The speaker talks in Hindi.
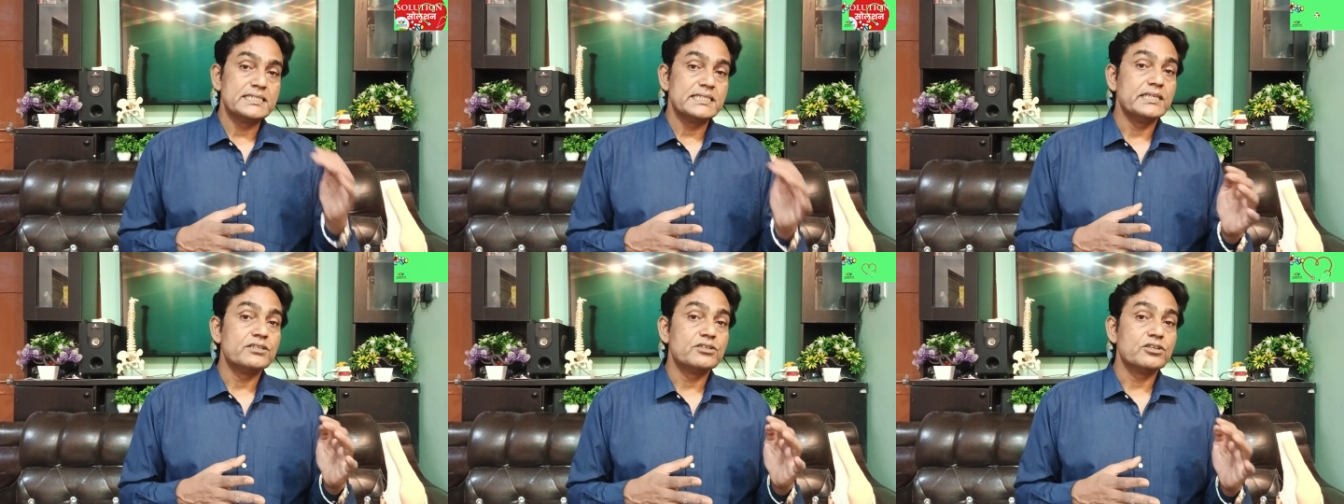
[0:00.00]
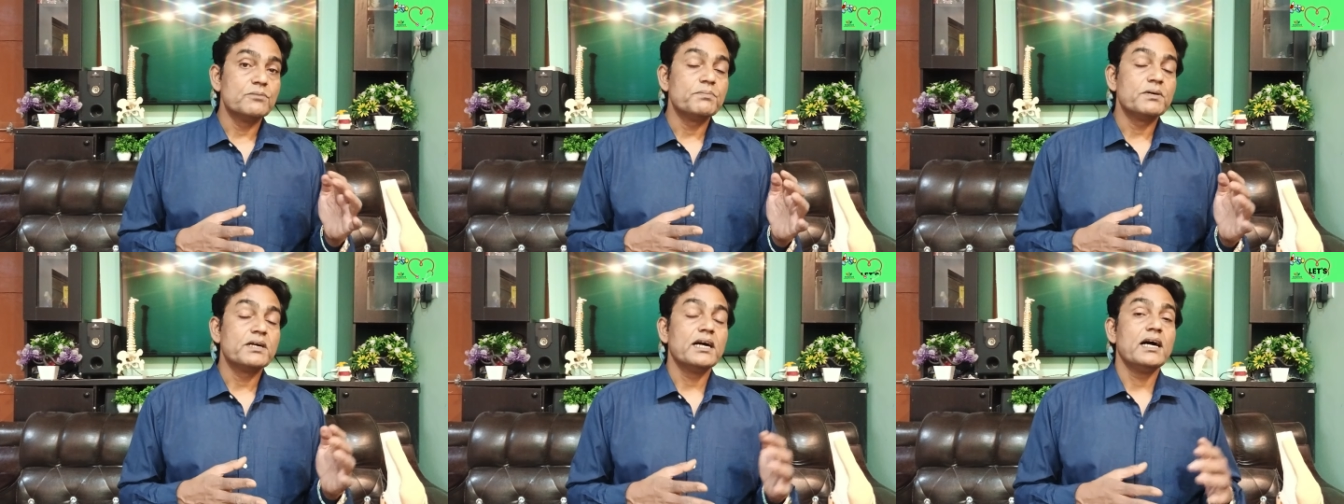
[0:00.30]

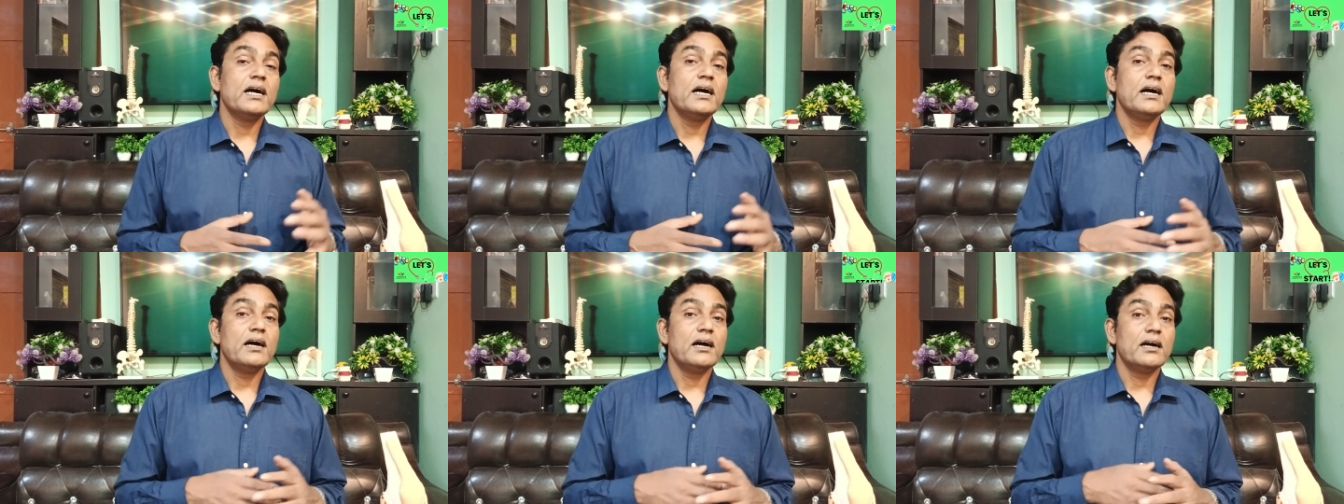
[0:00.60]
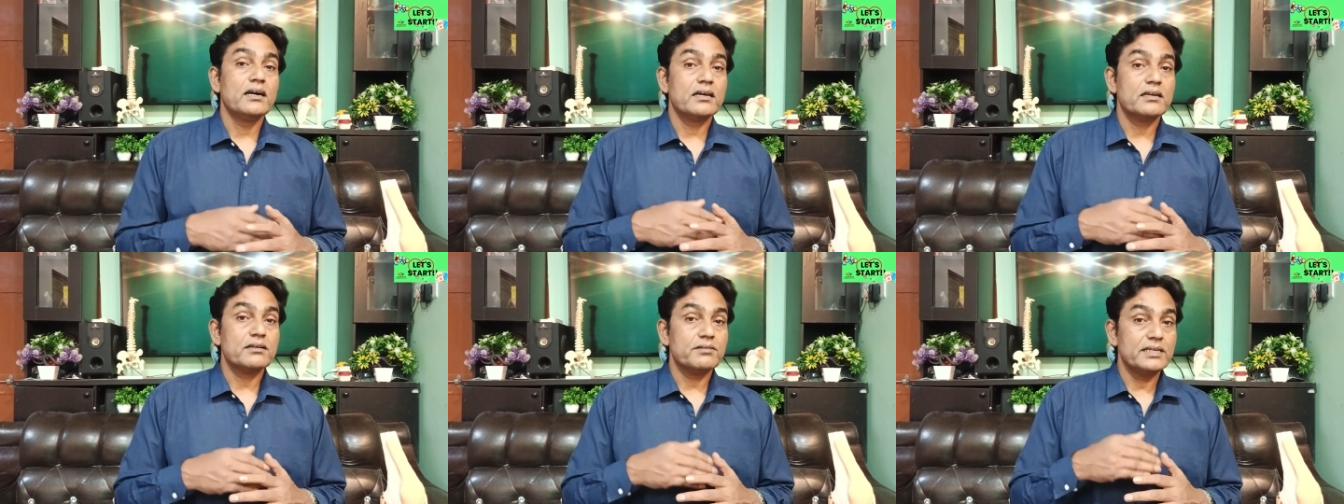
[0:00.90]
सिंड्रोम का
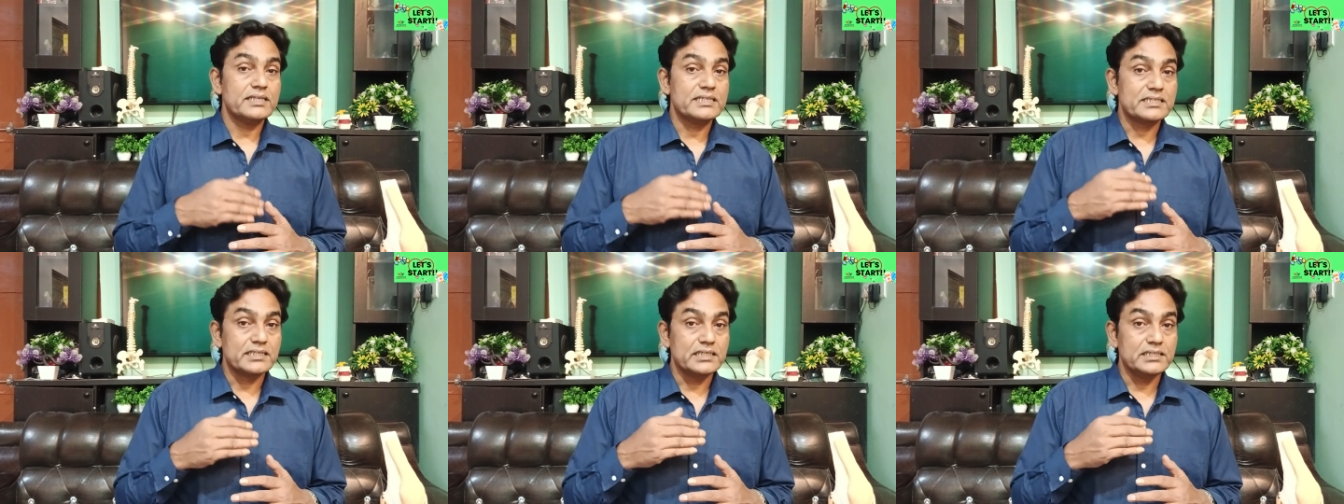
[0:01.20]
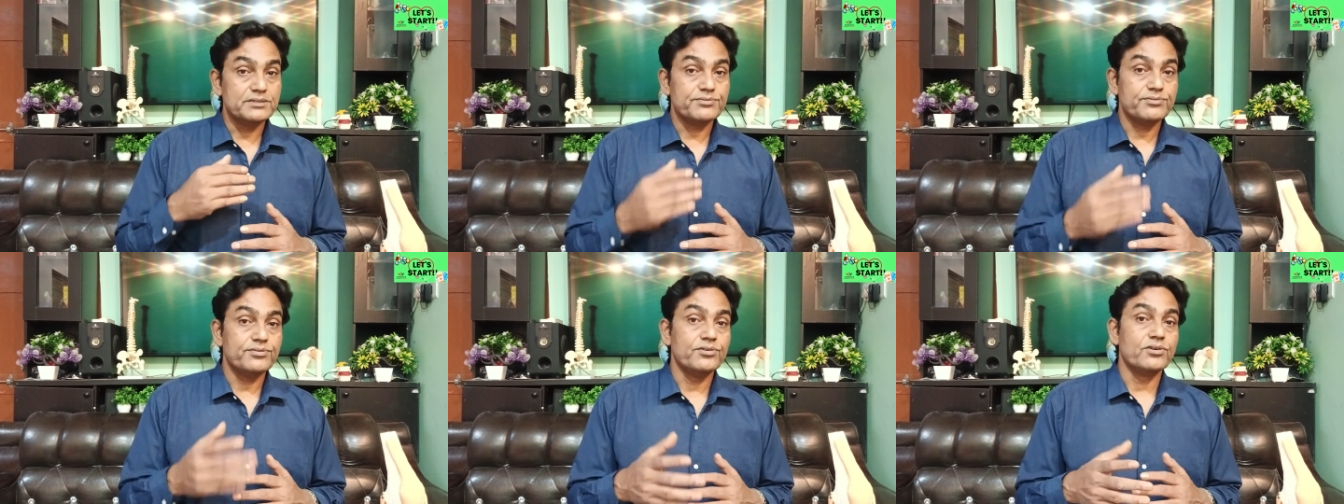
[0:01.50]
अगर
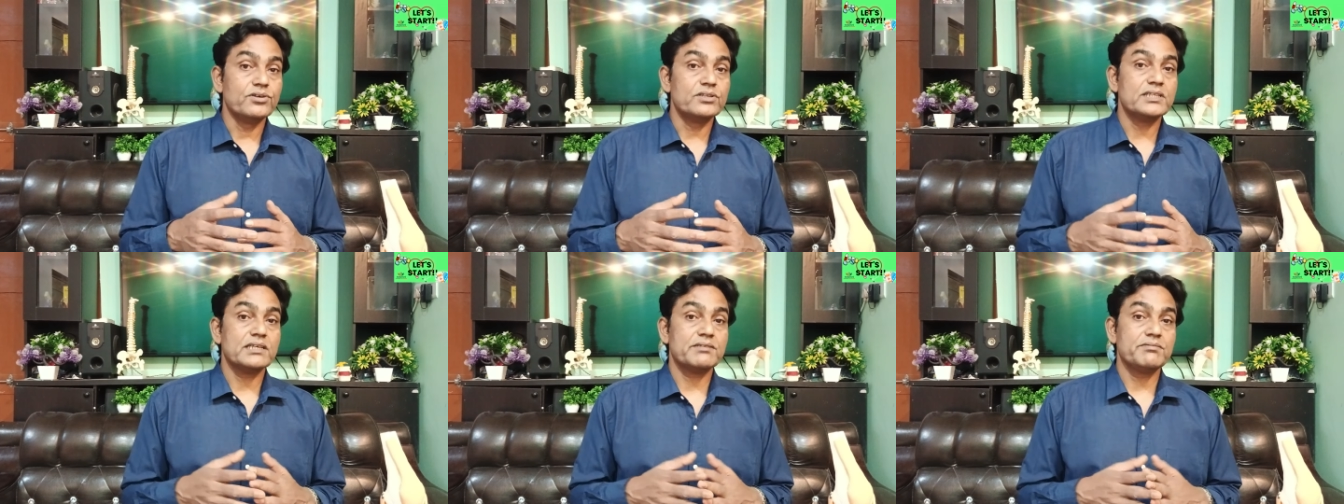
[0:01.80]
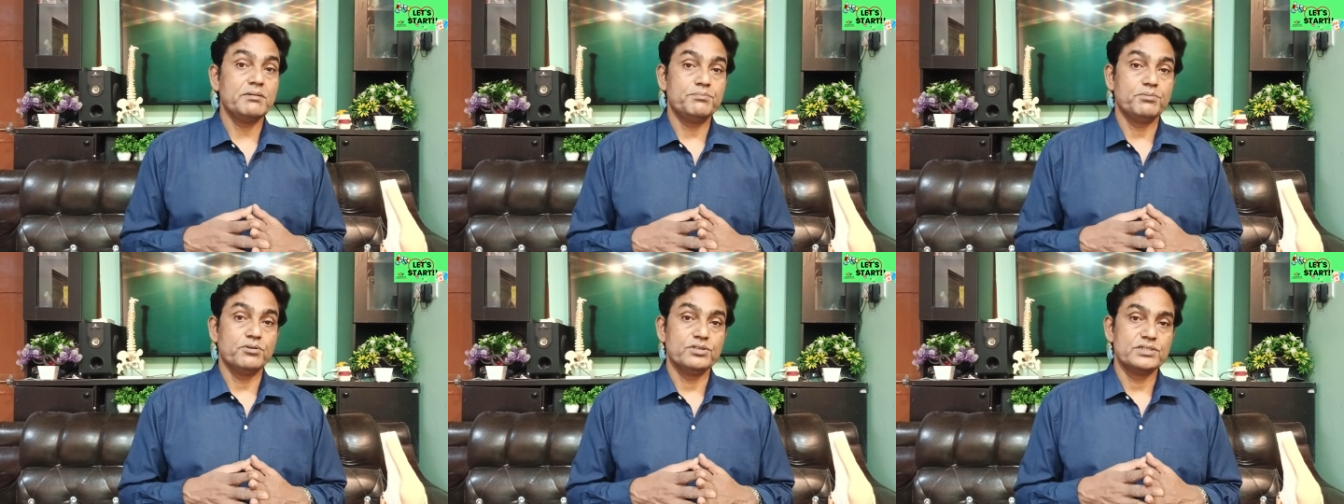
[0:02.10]
स्टेज फोर तक
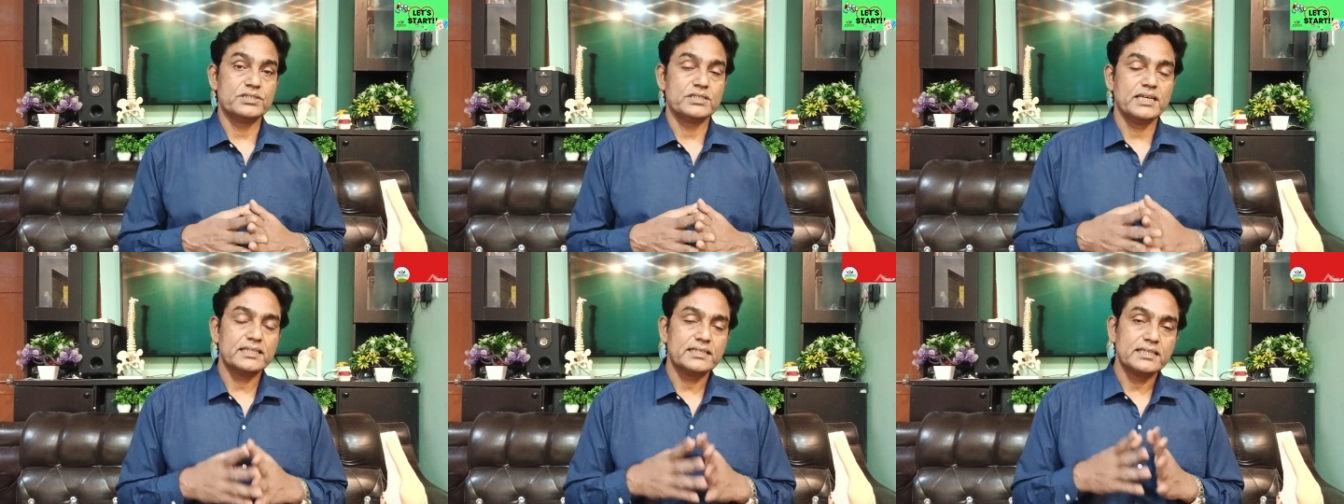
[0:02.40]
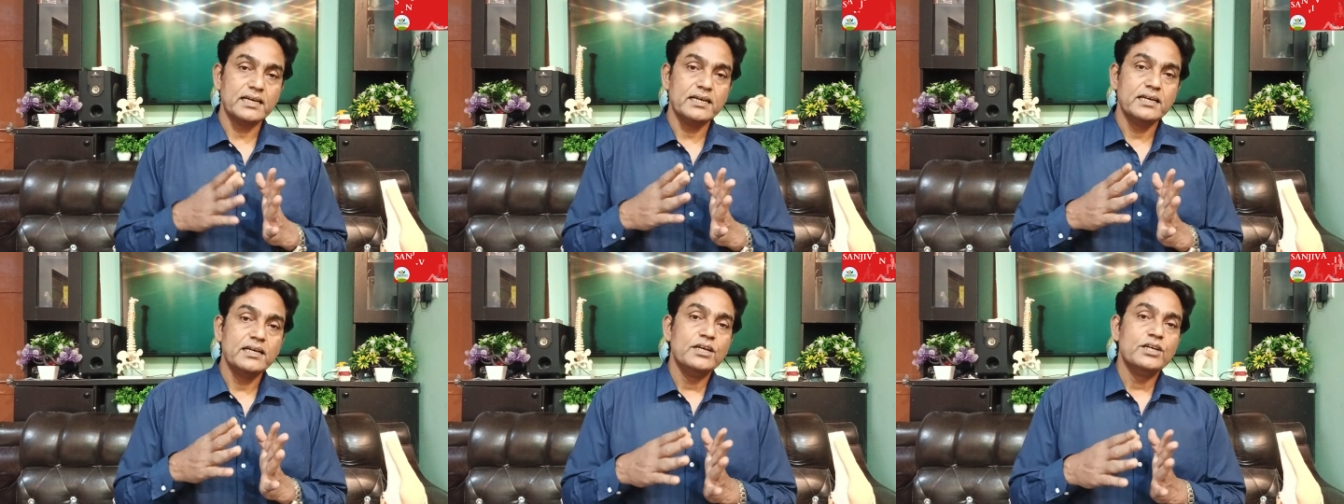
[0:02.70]
भी पहुंच गया
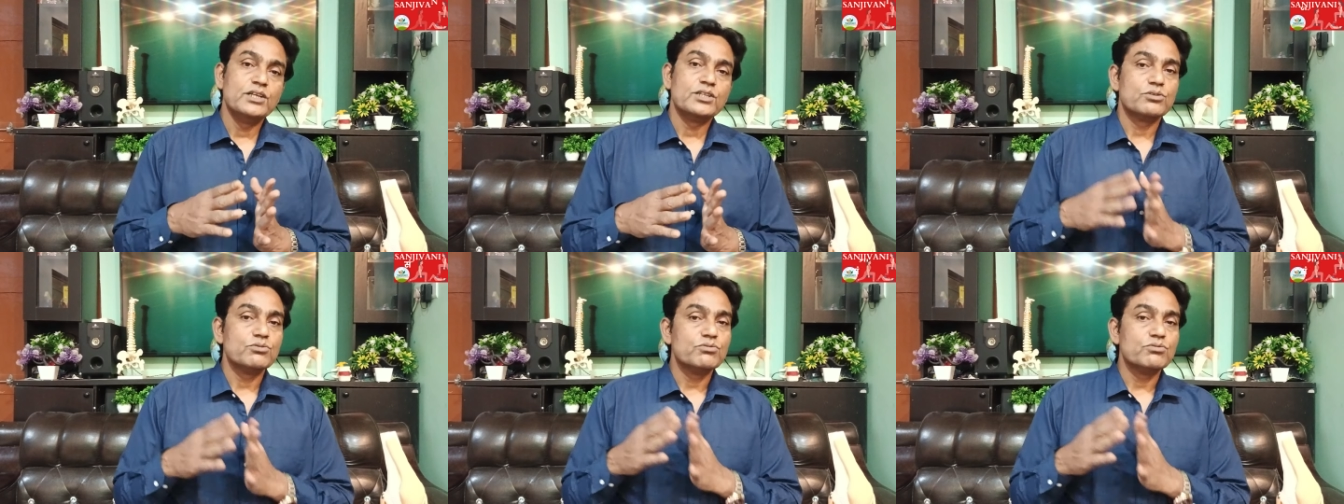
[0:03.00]
था